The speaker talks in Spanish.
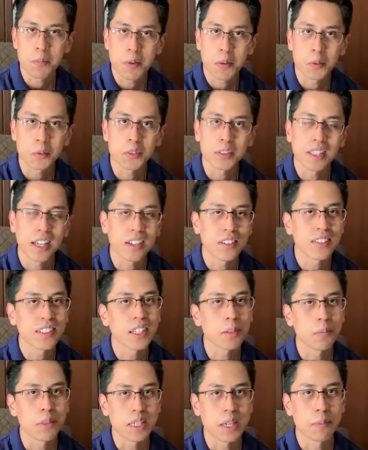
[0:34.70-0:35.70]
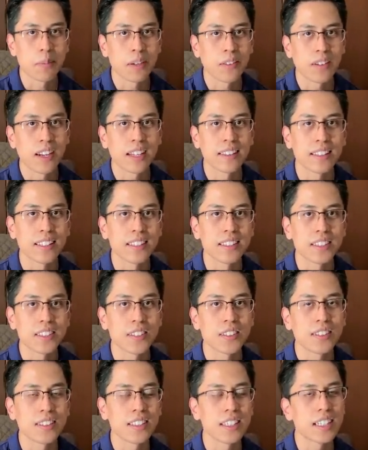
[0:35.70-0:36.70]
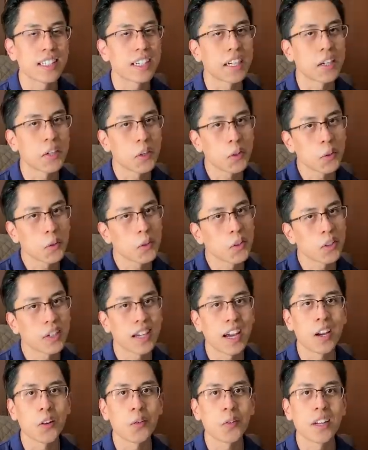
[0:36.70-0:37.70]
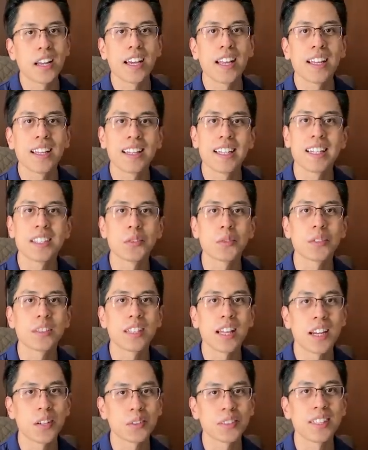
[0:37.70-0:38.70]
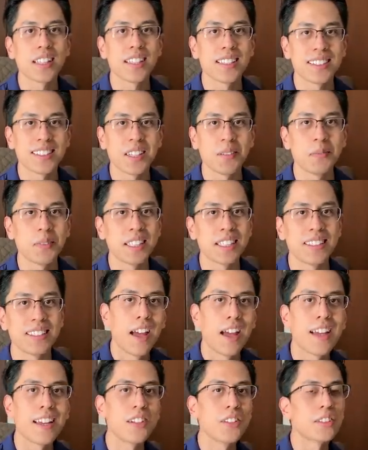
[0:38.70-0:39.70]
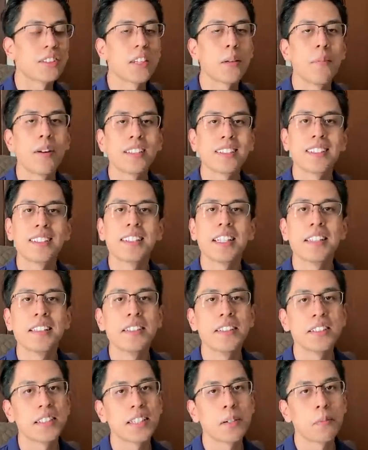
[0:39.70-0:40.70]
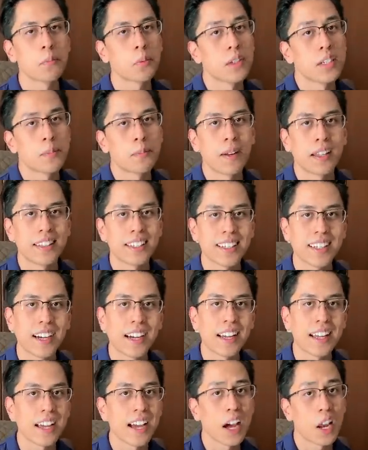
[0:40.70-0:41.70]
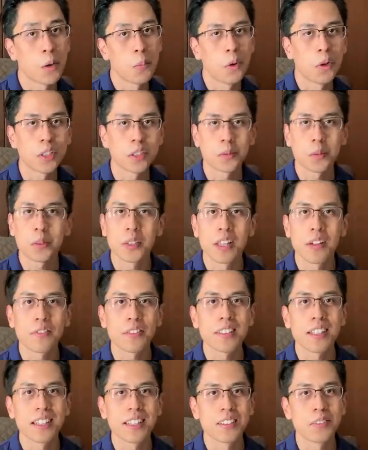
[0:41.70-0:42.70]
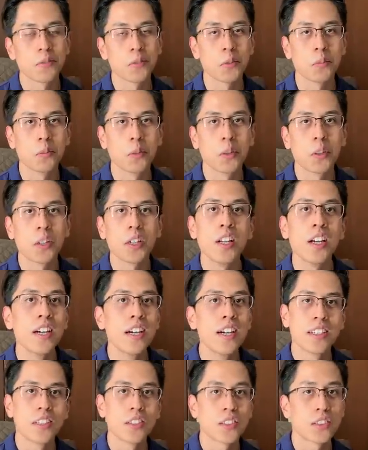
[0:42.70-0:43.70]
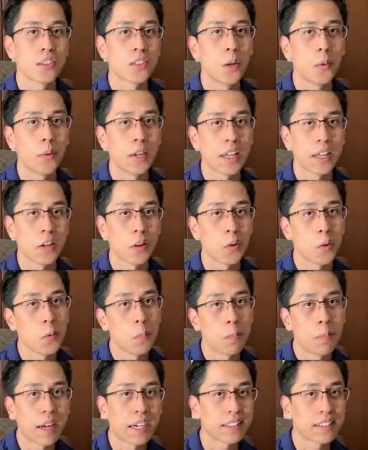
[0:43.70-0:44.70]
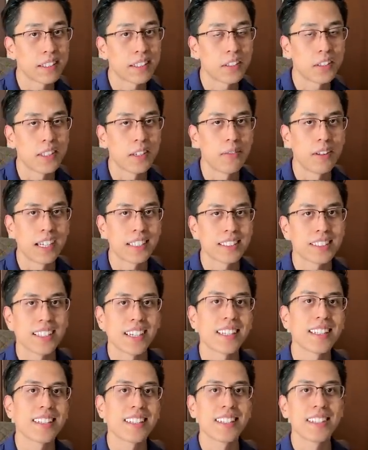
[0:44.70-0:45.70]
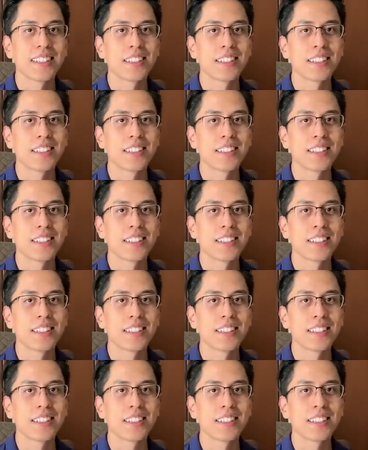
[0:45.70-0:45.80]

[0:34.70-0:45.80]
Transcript: me gustaron, que me llamaron la atención y que no dudo que alguna les gustará a ustedes también. En los temas de tendencia pues les platicaré a lo mejor sobre una final de fútbol, sobre un partido de básquet,